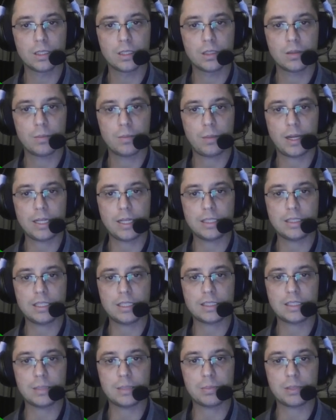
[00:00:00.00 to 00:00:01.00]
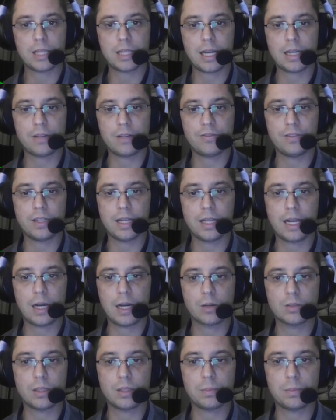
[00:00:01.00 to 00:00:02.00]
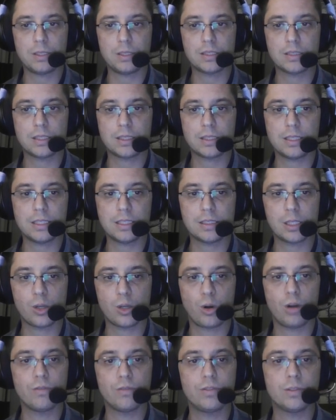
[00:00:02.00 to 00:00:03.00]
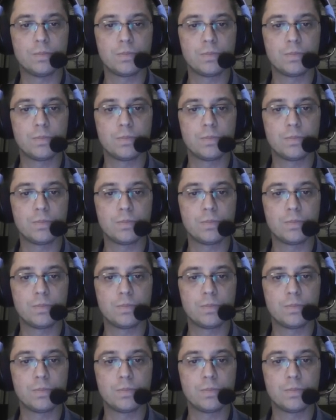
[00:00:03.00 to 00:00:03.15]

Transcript: para interceptar a final da pista 19.